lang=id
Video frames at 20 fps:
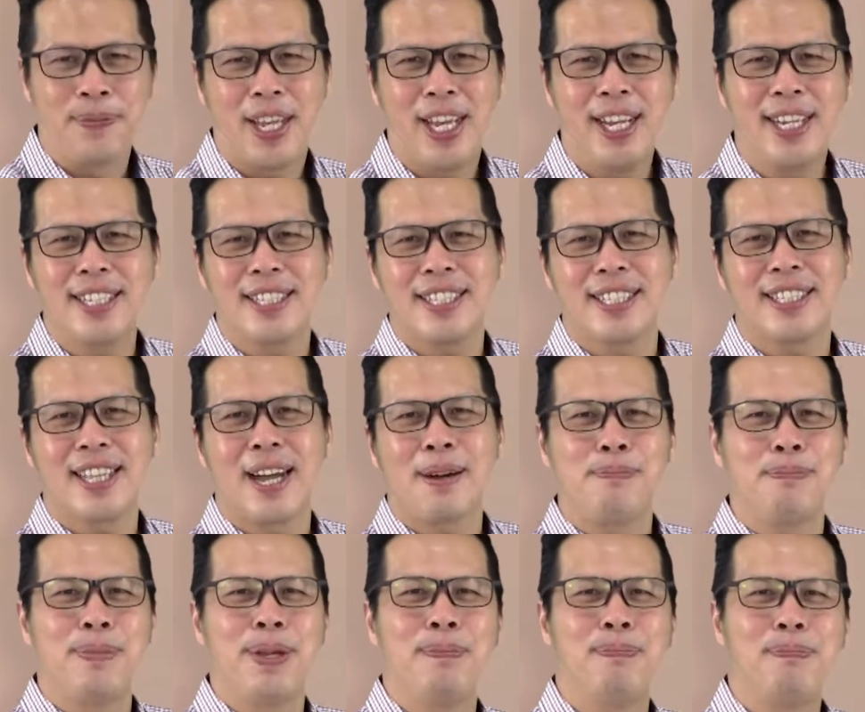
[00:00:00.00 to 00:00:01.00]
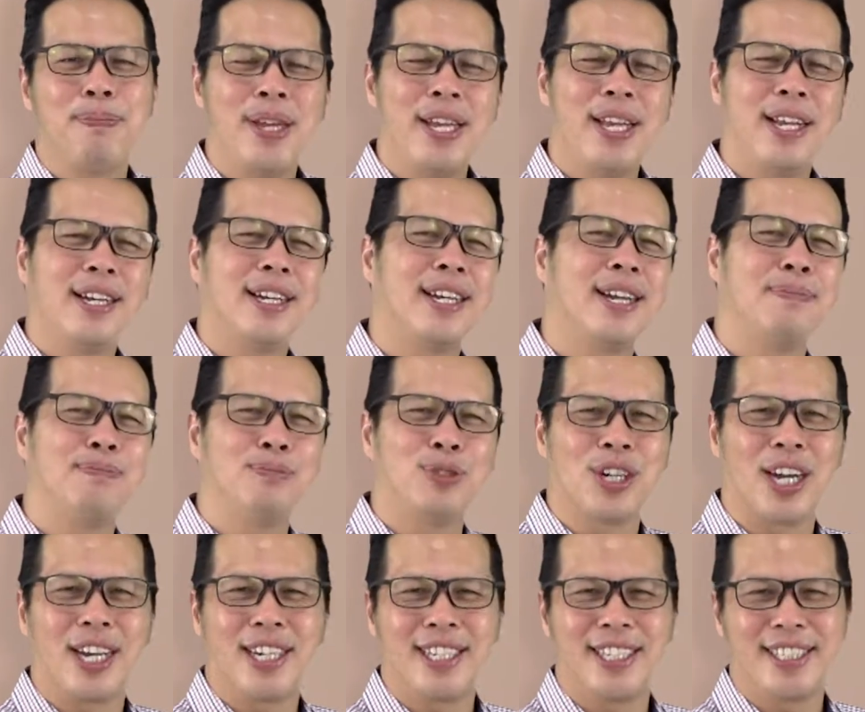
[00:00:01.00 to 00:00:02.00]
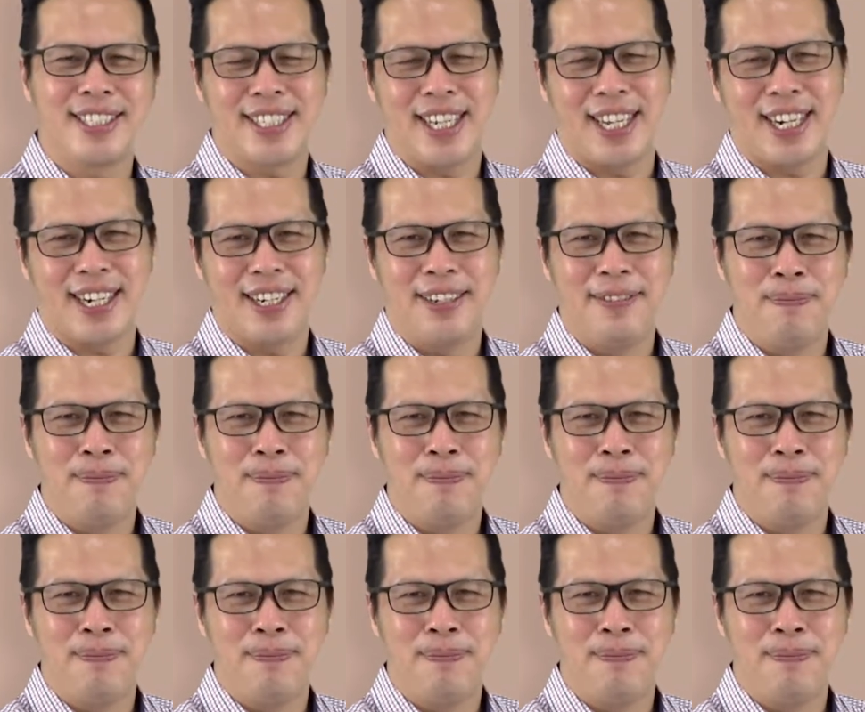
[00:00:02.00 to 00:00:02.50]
Ini tentang mimpi Nebukadnezar.